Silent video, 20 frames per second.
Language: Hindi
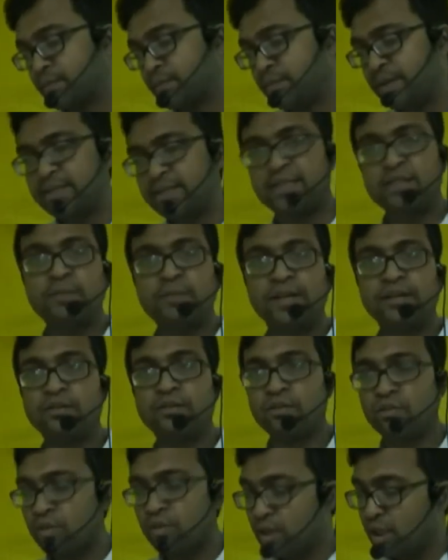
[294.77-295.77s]
बिजनेसमैन
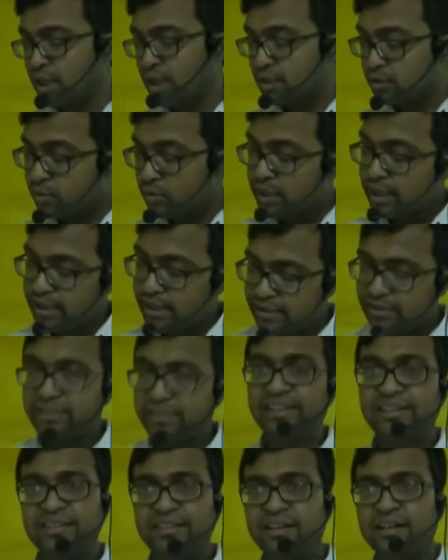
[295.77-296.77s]
को तो इन
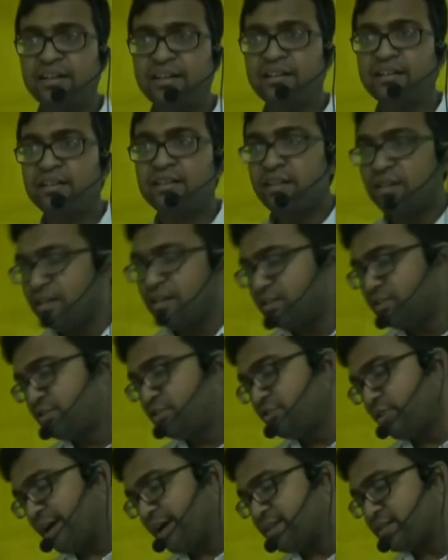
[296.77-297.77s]
रिटर्न इस
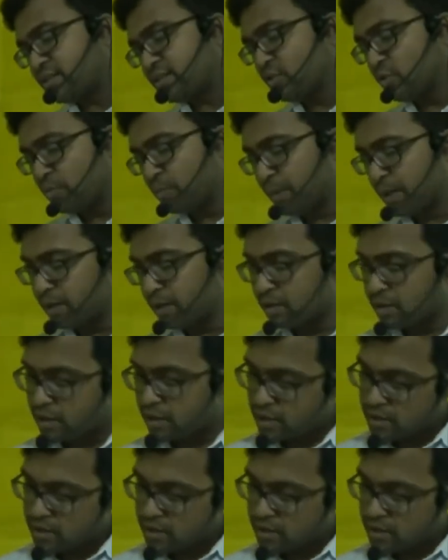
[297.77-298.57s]
ड्रॉइंग्स के ऊपर